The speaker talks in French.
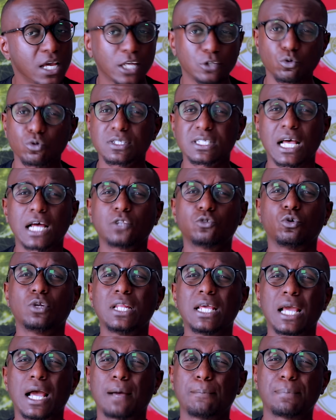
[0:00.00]
donc ça a
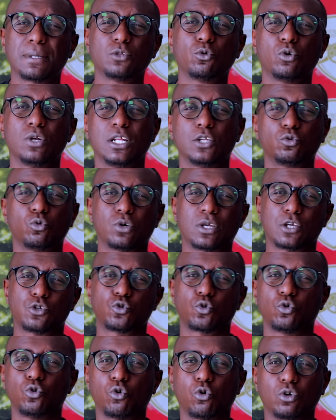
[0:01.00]
donné un Pedro Neto qui est
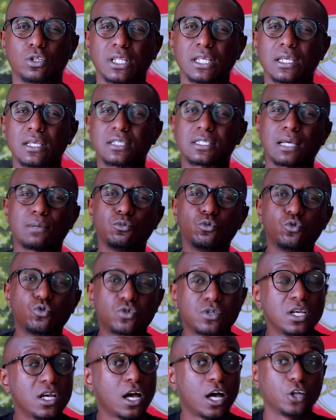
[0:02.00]
sur le côté, qui
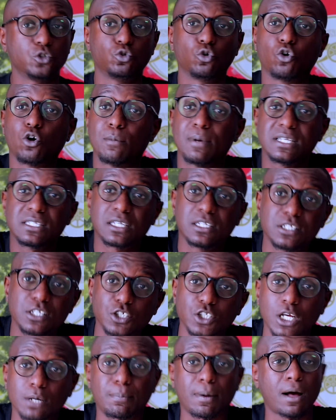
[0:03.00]
s'amuse, un Joe Gomez qui ne se
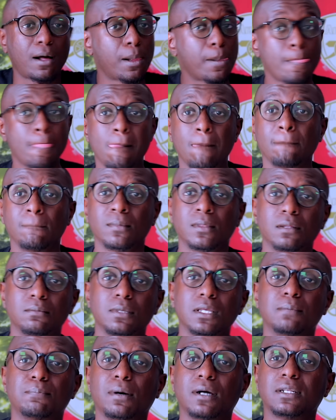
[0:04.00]
gère pas
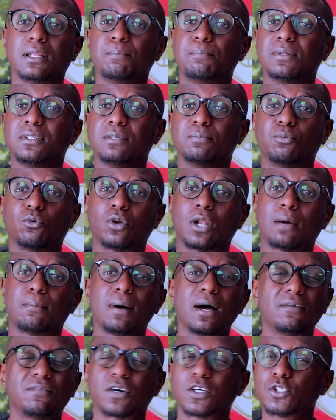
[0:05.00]
mais il prend des petits ponts
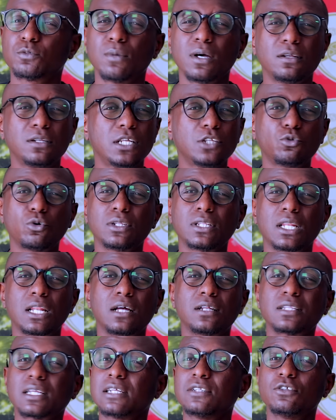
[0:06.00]
là-bas. Franchement, Neto était
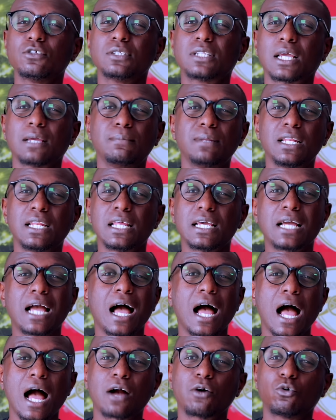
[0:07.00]
là en train de dribbler les
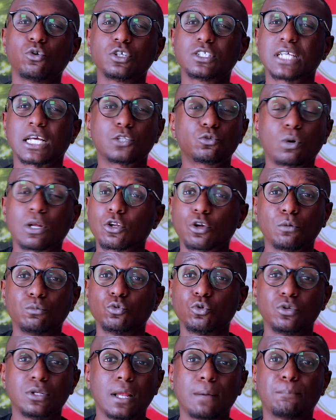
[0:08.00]
gars à gauche et à droite comme
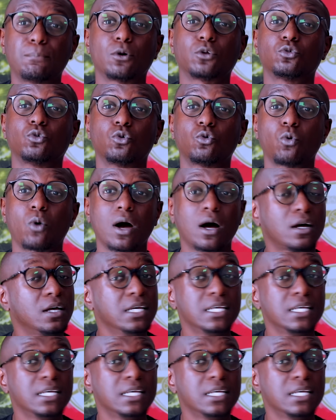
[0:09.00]
du n'importe quoi.